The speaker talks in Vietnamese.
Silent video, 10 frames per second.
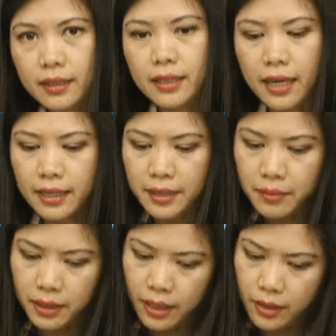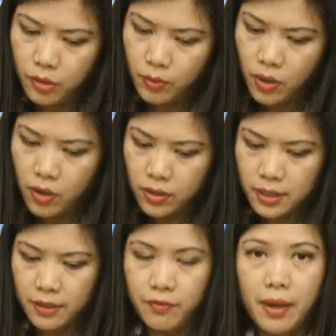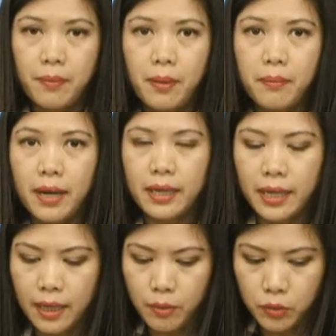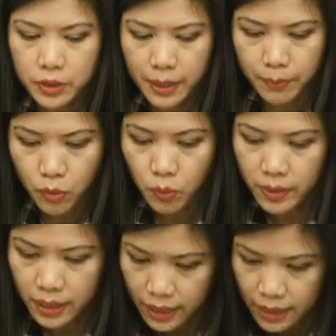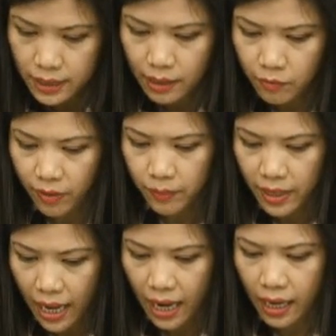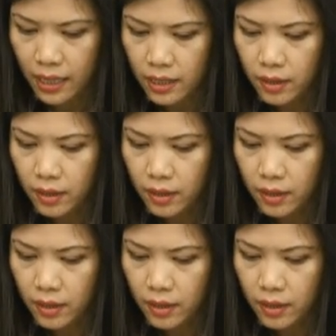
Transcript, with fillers: Dạ, kính bạch Thầy, chúng con xin phép đọc bài kệ 149 trong phẩm già.